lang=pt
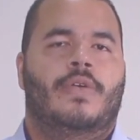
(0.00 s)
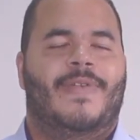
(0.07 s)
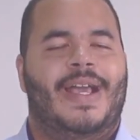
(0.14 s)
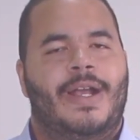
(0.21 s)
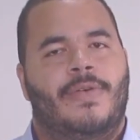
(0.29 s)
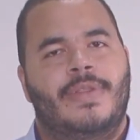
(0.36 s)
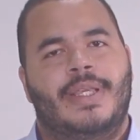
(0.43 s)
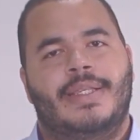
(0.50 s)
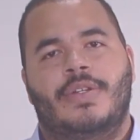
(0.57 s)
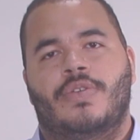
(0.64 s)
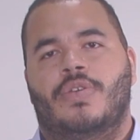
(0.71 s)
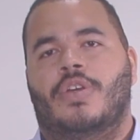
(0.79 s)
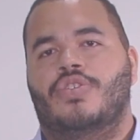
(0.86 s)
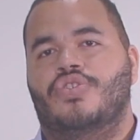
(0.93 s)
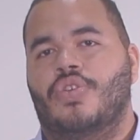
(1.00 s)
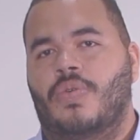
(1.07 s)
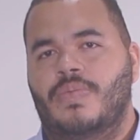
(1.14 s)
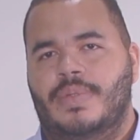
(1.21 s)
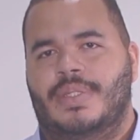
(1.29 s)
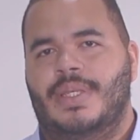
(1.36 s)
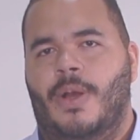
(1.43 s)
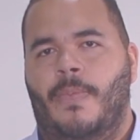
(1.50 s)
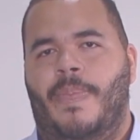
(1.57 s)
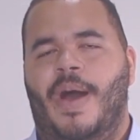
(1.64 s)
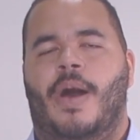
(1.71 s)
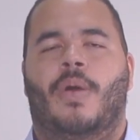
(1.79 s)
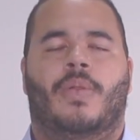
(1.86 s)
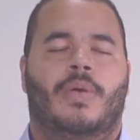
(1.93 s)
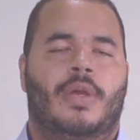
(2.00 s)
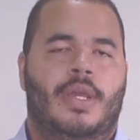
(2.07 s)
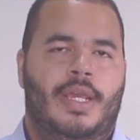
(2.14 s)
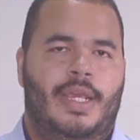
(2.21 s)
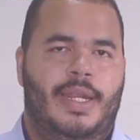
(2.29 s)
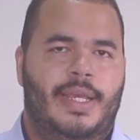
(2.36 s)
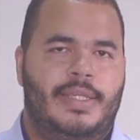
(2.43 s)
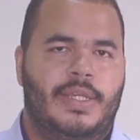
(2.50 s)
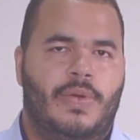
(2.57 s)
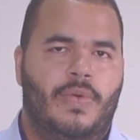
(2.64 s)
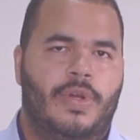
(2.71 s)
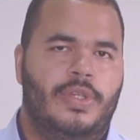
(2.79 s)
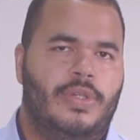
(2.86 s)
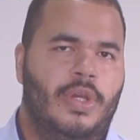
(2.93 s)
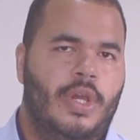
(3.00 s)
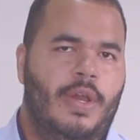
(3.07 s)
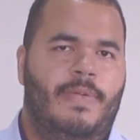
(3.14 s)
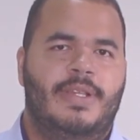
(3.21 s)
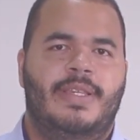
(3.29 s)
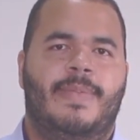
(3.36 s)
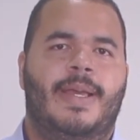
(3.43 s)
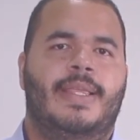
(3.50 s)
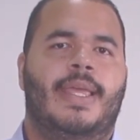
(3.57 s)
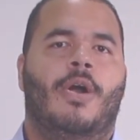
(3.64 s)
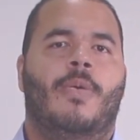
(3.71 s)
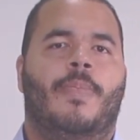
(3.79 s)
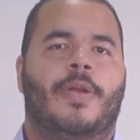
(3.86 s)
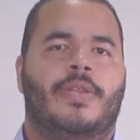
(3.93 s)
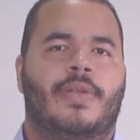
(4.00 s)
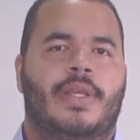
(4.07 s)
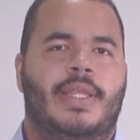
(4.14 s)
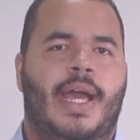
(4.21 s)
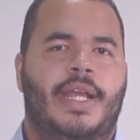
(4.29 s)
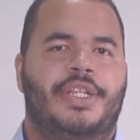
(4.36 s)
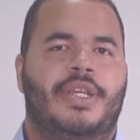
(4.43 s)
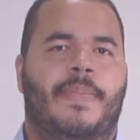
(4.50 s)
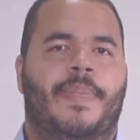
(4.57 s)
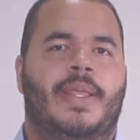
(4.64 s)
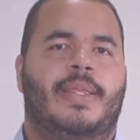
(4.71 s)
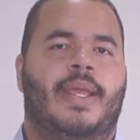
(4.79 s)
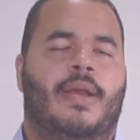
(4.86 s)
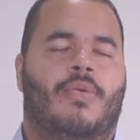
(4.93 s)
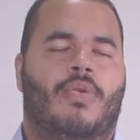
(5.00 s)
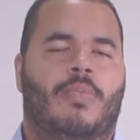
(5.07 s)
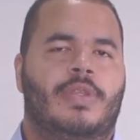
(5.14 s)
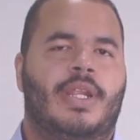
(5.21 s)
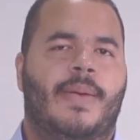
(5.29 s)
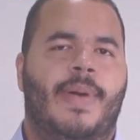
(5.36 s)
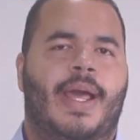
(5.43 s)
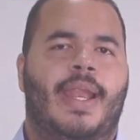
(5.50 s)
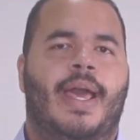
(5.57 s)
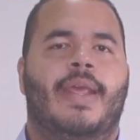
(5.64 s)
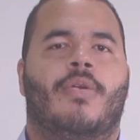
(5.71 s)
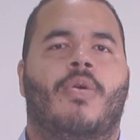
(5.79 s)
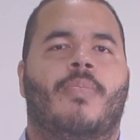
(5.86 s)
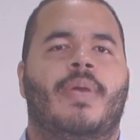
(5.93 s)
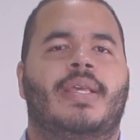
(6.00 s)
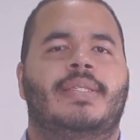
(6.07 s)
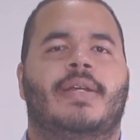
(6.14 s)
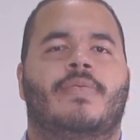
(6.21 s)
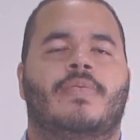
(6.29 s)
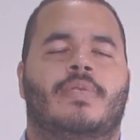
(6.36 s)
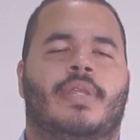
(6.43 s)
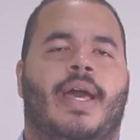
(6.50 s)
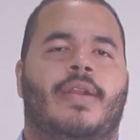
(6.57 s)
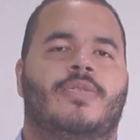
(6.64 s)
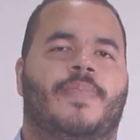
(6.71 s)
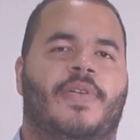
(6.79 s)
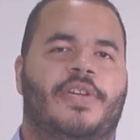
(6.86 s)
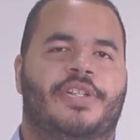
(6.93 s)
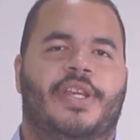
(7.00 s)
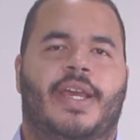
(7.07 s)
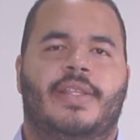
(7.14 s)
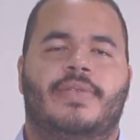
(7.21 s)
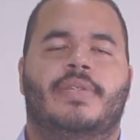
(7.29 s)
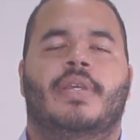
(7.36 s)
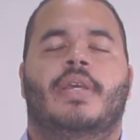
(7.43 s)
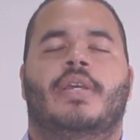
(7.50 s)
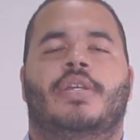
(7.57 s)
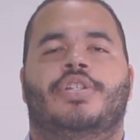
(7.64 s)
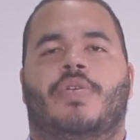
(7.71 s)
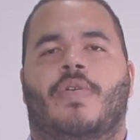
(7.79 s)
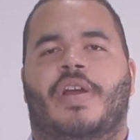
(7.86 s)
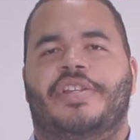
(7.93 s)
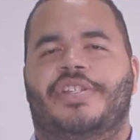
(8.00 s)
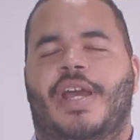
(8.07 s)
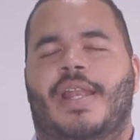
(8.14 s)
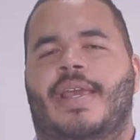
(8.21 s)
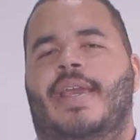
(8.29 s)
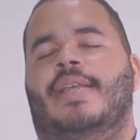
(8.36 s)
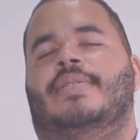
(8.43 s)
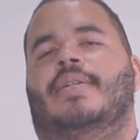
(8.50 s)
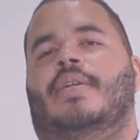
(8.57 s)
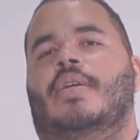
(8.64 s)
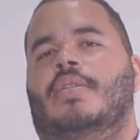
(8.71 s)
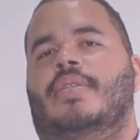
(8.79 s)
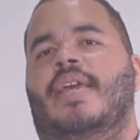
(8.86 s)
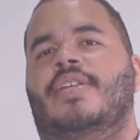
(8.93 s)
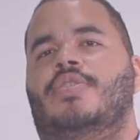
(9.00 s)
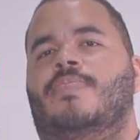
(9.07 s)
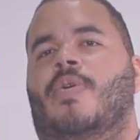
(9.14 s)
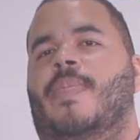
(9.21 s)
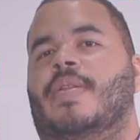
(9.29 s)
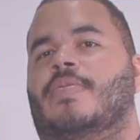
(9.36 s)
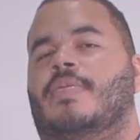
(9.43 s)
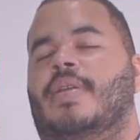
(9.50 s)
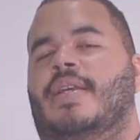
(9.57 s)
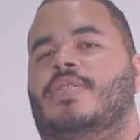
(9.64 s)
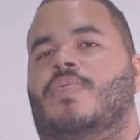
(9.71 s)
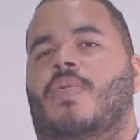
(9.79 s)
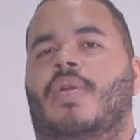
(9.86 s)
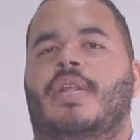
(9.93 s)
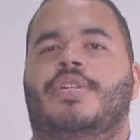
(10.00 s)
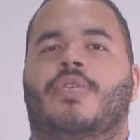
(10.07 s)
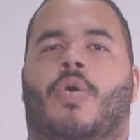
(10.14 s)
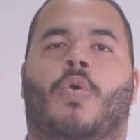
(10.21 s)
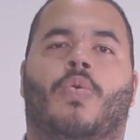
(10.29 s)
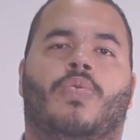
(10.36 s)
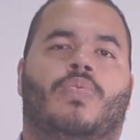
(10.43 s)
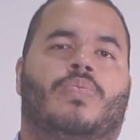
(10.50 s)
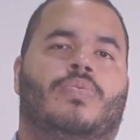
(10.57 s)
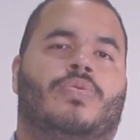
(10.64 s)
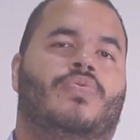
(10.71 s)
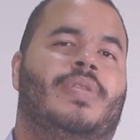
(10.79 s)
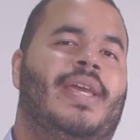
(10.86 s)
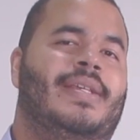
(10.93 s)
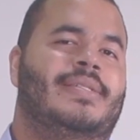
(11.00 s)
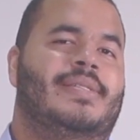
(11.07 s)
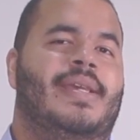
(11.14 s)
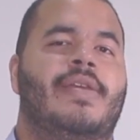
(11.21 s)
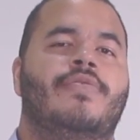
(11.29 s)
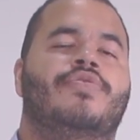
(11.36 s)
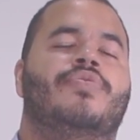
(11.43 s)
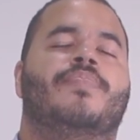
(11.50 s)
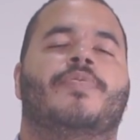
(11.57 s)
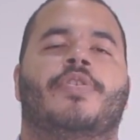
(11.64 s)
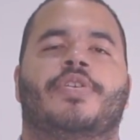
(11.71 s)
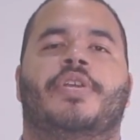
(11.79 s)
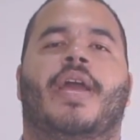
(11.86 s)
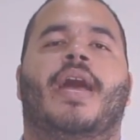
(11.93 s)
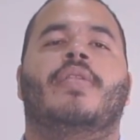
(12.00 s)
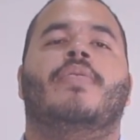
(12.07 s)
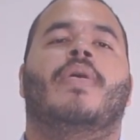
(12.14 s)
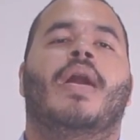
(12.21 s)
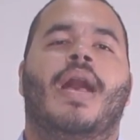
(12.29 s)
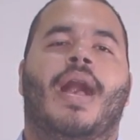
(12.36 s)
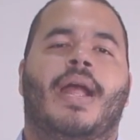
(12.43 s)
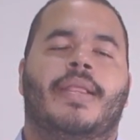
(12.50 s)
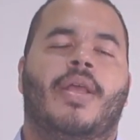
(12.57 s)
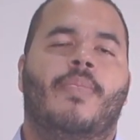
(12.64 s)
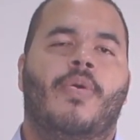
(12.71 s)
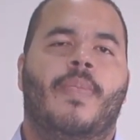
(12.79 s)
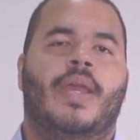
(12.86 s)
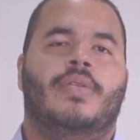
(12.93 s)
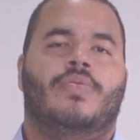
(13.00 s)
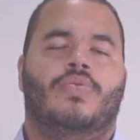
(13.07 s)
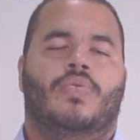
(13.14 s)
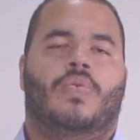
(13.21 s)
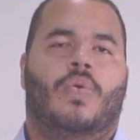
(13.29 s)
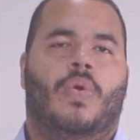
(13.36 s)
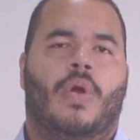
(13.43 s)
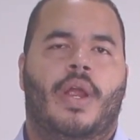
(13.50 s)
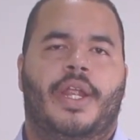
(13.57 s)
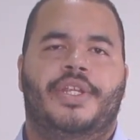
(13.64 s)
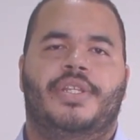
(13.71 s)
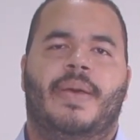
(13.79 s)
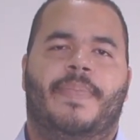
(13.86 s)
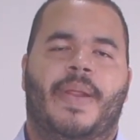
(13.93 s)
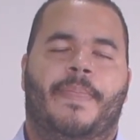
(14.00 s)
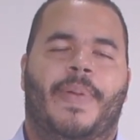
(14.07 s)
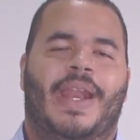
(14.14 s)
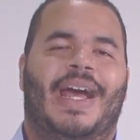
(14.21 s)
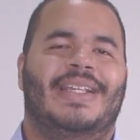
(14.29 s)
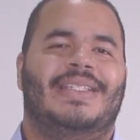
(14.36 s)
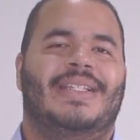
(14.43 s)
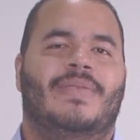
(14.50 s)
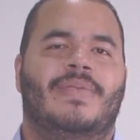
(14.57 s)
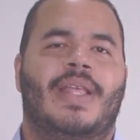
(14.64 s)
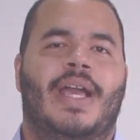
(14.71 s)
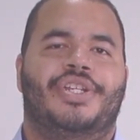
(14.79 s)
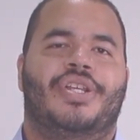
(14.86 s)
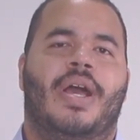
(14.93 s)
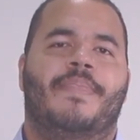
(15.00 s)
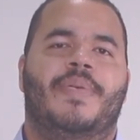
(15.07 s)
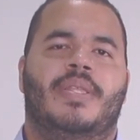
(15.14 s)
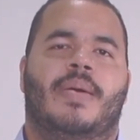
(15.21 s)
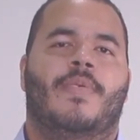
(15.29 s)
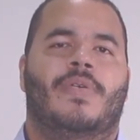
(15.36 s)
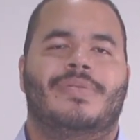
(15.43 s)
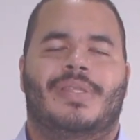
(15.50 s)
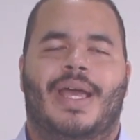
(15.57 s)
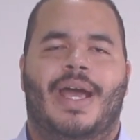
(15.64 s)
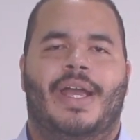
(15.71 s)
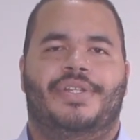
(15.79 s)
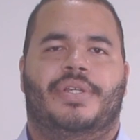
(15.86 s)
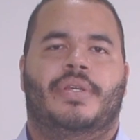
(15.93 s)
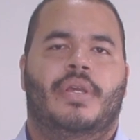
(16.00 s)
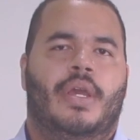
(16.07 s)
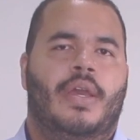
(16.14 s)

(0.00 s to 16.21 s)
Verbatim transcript: Vai acontecer no nosso showroom de São Paulo. E nesse curso você vai ter a oportunidade de aprender como trabalhar e como executar os projetos de corte a laser, desde o momento da escolha ou do desenho de um projeto até o momento do corte, da preparação da chapa e da montagem.